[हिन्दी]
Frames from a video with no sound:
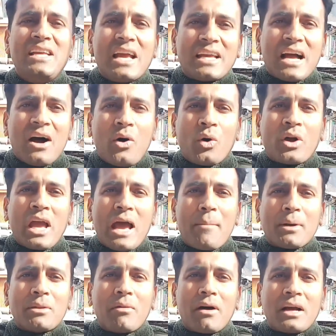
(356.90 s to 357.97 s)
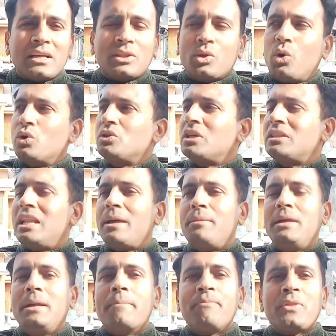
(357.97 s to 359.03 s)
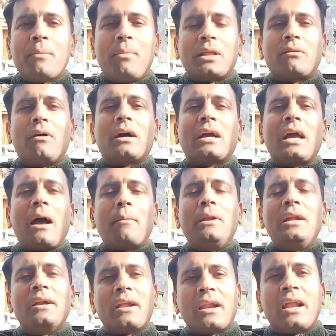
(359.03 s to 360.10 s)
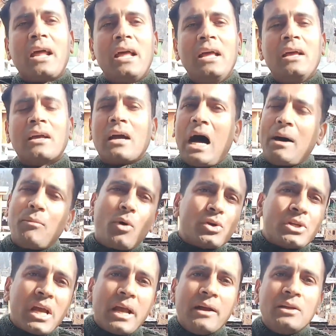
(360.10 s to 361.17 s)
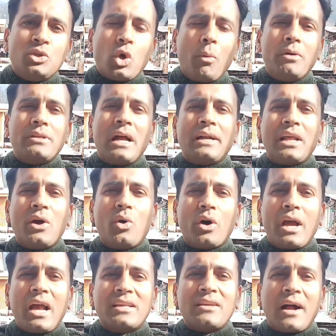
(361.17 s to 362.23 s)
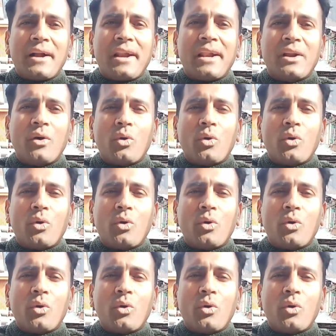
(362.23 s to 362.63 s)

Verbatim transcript: ये क्या हो गया है भद्रवा के तो जितने भी भद्रवा के लीडर हैं खामोश हैं चौबीस घंटे हो गए इस ऑर्डर